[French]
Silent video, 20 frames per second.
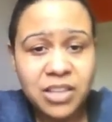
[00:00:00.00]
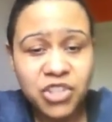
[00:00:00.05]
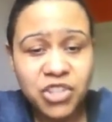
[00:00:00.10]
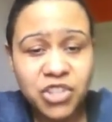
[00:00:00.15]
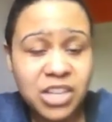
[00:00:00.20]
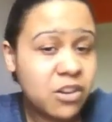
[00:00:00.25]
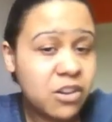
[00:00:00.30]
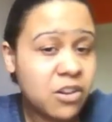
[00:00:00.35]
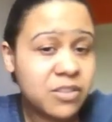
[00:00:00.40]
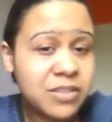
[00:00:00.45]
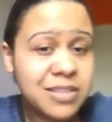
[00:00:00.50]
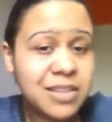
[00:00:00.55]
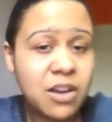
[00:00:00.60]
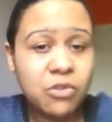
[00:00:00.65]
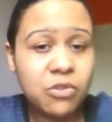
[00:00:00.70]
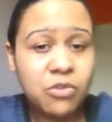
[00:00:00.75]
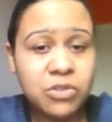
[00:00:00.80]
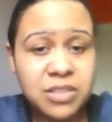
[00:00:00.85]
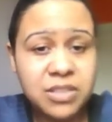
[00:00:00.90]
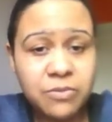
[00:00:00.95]
J'ai grandi
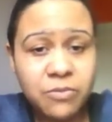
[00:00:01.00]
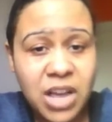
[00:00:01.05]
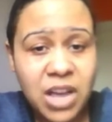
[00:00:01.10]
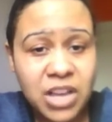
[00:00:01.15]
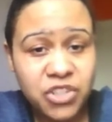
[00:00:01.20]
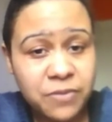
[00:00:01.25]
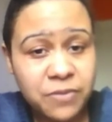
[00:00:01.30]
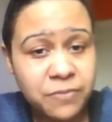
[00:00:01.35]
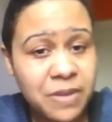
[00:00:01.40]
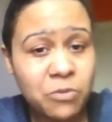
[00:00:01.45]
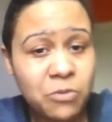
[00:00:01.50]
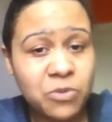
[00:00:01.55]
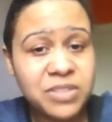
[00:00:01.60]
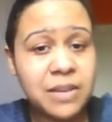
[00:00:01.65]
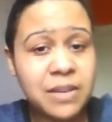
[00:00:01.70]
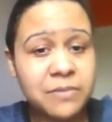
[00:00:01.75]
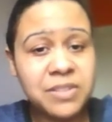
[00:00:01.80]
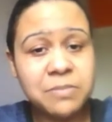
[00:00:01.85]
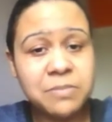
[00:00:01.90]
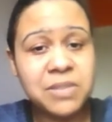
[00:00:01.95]
en Côte d'Ivoire. J'ai fait mon
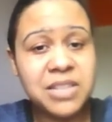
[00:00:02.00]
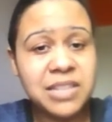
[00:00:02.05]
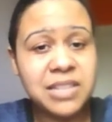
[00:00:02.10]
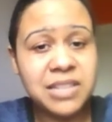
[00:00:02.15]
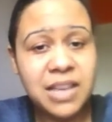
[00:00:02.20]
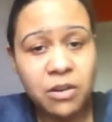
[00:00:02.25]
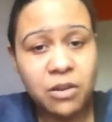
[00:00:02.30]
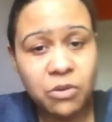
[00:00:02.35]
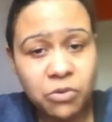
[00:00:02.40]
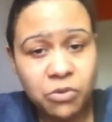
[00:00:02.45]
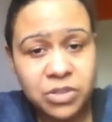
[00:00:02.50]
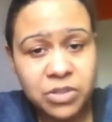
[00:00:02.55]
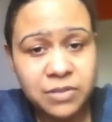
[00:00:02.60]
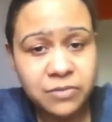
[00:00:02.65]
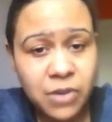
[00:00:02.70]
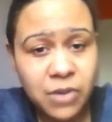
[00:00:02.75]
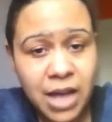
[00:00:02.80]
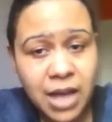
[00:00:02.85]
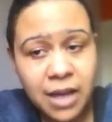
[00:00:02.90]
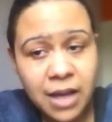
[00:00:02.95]
service militaire en Côte
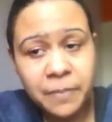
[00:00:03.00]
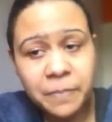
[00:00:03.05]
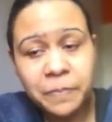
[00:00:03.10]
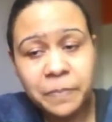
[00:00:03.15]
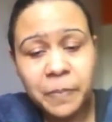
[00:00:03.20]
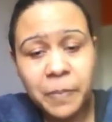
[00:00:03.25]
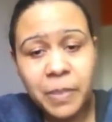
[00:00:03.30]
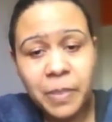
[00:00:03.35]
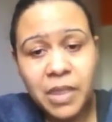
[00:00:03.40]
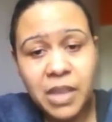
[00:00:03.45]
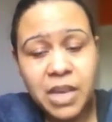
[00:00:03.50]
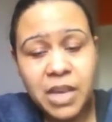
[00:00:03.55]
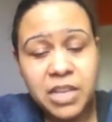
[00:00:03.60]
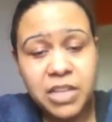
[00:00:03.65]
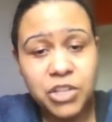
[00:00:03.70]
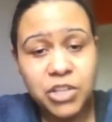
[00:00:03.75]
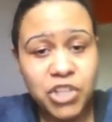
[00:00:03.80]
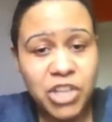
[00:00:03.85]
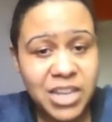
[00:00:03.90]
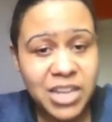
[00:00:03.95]
d'Ivoire.
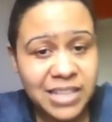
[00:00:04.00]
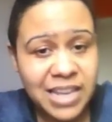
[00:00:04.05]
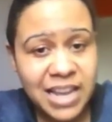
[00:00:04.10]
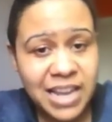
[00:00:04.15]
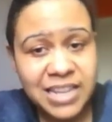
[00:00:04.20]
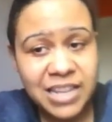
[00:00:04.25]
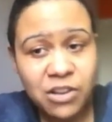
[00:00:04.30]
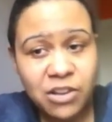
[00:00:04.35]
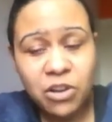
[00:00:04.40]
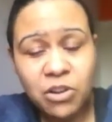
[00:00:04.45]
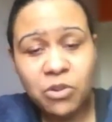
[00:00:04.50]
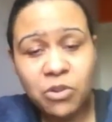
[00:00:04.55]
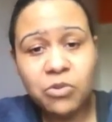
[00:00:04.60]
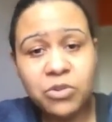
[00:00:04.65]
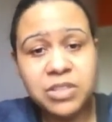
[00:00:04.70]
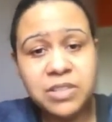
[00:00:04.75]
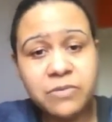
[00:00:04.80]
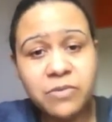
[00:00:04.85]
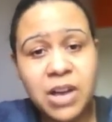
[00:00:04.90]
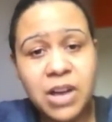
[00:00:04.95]
J'ai été à l'école en
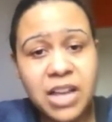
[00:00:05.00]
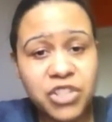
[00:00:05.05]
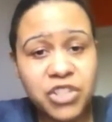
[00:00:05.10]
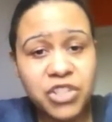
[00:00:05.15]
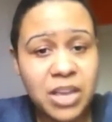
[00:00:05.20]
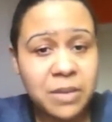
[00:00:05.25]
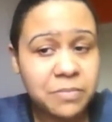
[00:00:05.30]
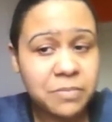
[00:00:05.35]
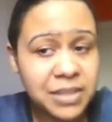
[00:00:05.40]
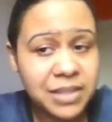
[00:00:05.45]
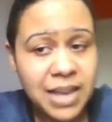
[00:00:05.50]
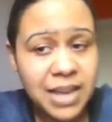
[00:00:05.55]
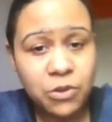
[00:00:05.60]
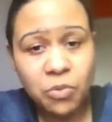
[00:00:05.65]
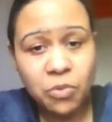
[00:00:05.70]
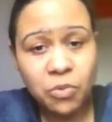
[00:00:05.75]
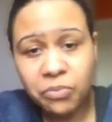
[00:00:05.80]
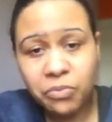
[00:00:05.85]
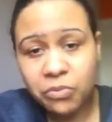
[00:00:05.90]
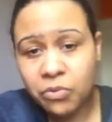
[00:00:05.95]
Côte d'Ivoire. J'ai habité à
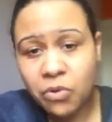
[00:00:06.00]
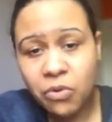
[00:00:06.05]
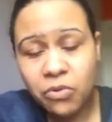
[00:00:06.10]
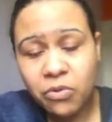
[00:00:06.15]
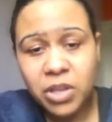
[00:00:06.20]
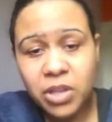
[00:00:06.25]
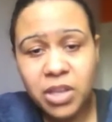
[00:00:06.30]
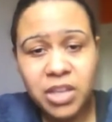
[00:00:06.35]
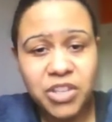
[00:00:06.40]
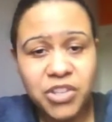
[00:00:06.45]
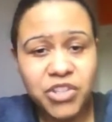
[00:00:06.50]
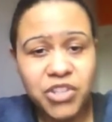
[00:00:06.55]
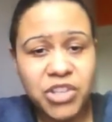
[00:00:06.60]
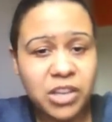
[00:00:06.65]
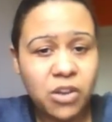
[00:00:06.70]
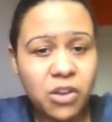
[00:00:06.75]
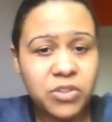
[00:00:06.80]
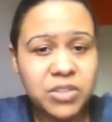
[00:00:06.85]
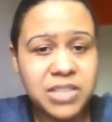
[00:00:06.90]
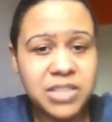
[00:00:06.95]
Yopougon. J'ai
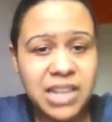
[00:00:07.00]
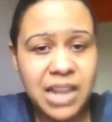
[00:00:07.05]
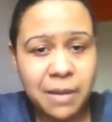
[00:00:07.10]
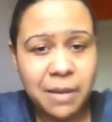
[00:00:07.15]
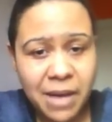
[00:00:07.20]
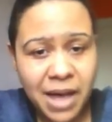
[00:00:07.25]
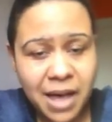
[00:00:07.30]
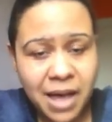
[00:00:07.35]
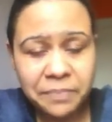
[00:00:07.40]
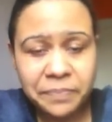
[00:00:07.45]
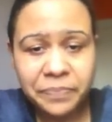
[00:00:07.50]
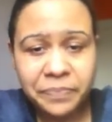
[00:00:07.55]
grandi là-bas.